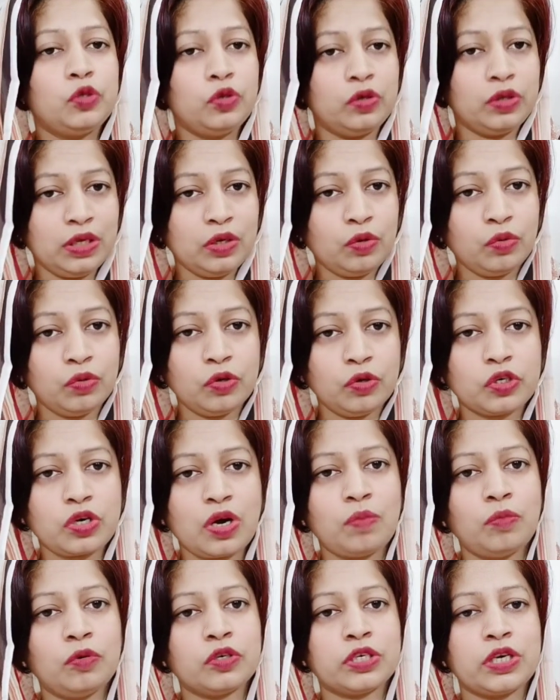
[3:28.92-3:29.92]
যদি কোনো
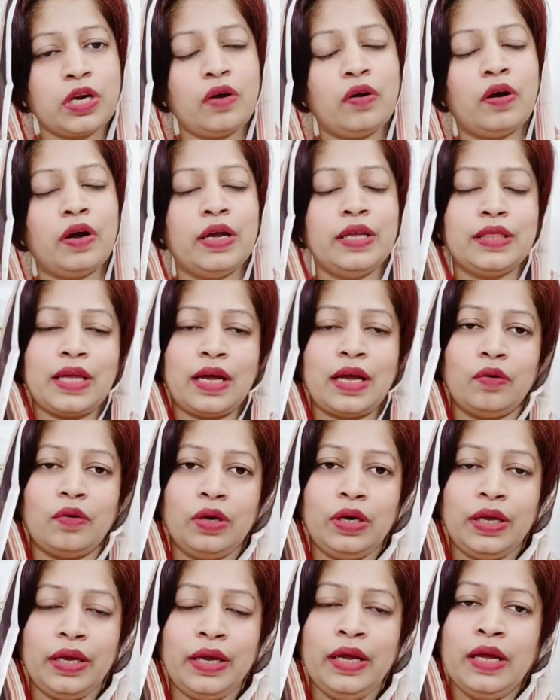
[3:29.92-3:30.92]
সমস্যা হয়
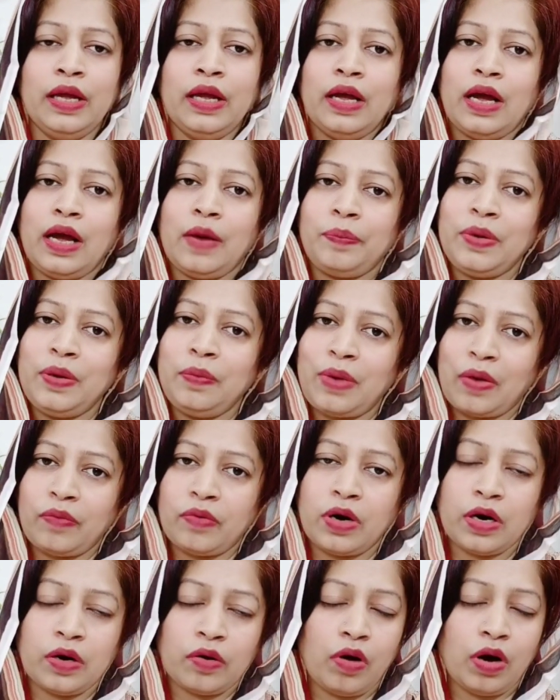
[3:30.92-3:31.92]
তাহলে আপনি
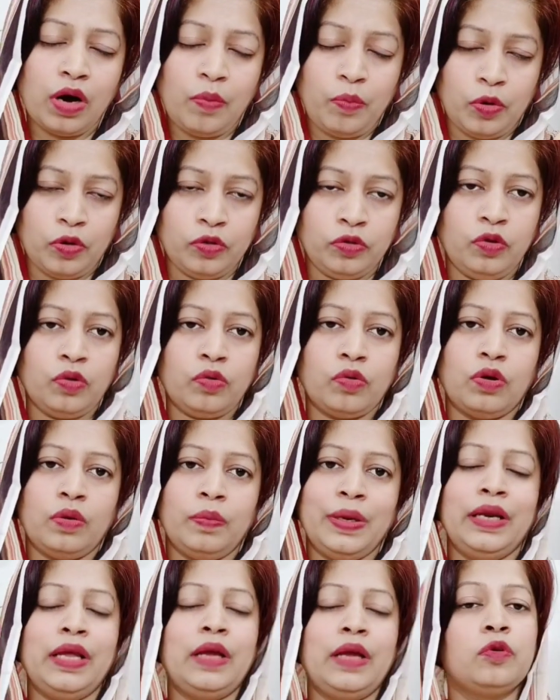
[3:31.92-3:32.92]
ব্যবহার করা বন্ধ
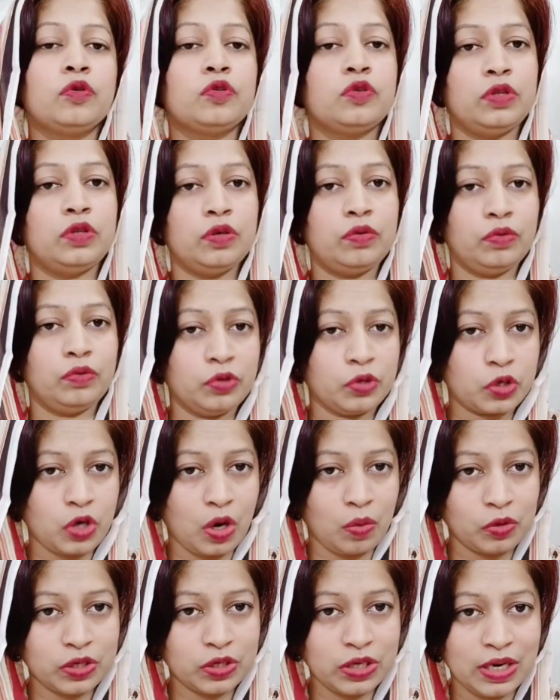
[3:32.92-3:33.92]
করবেন এবং যদি কোনো
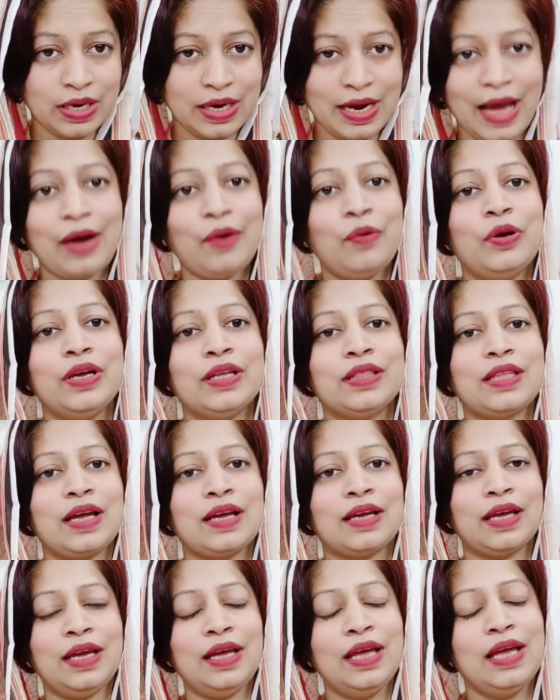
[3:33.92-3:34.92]
সমস্যা না হয়ে
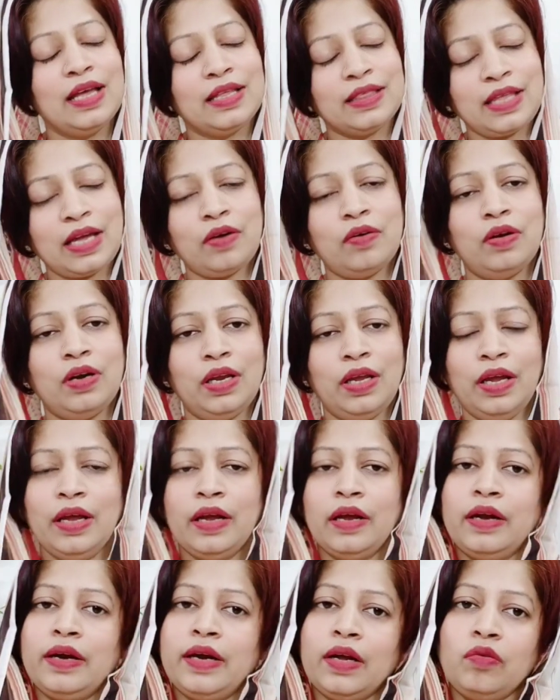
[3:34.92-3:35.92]
থাকে তাহলে
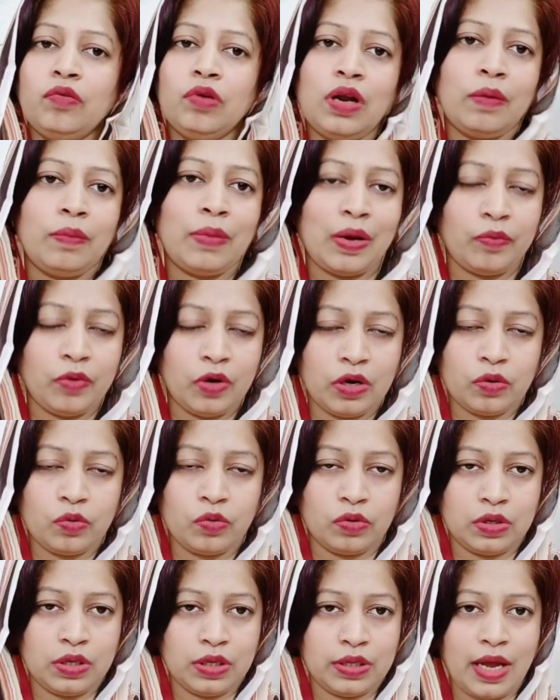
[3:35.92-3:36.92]
রেগুলার ব্যবহার
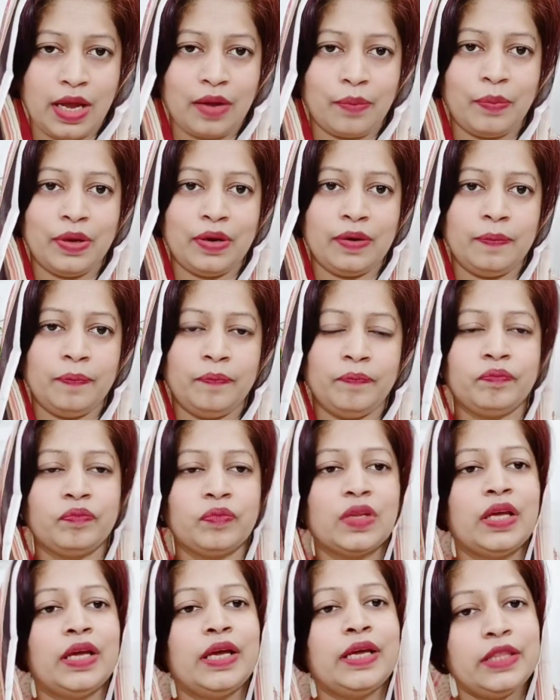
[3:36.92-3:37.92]
করতে থাকবেন
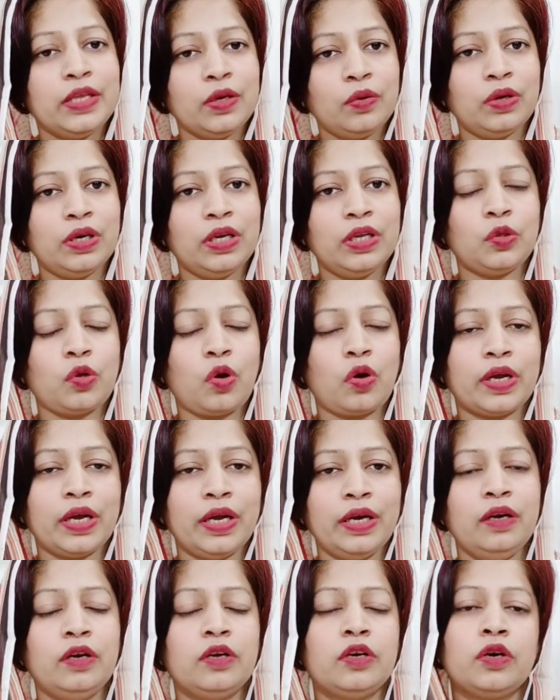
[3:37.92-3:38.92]
এতে করে
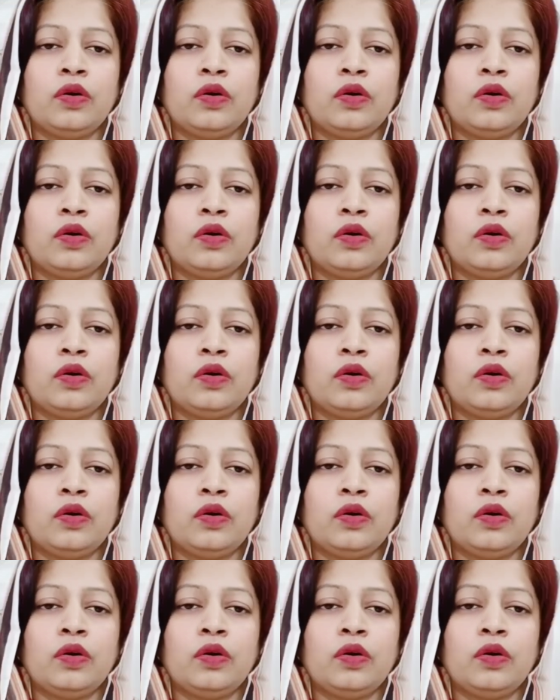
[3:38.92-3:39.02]
ত্বকের